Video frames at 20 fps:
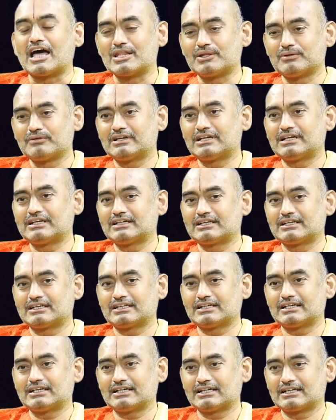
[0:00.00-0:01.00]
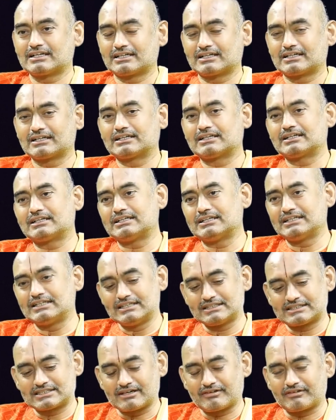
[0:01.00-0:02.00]
అందువల్ల ఏంటంటే ఈ
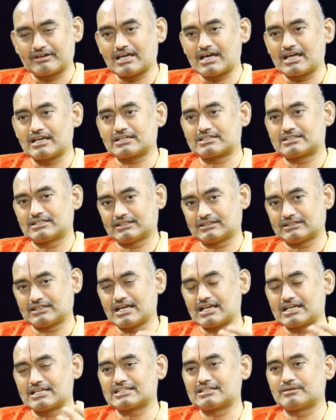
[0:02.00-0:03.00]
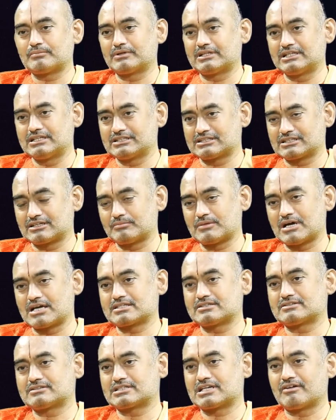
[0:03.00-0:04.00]
శ్రవణ నక్షత్రానికి సంబంధించిన
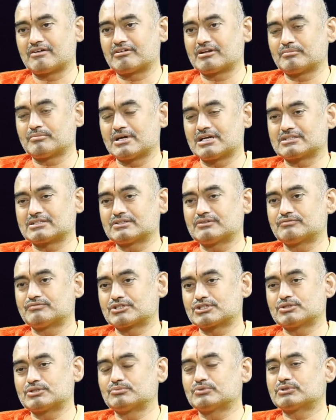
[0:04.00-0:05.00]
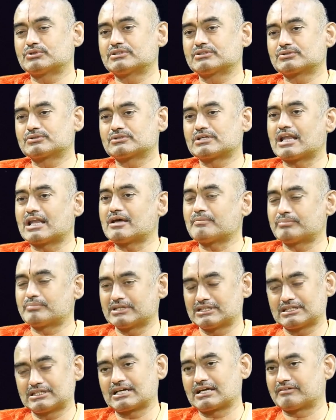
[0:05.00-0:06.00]
మాసం శ్రవణ మాసం విష్ణుమూర్తికి చాలా
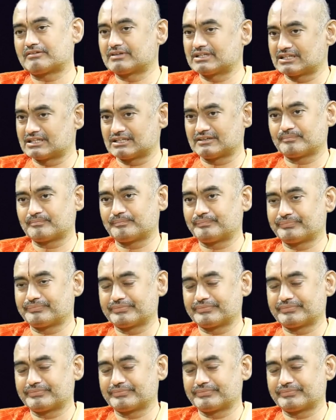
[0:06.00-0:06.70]
ప్రీతికరమైంది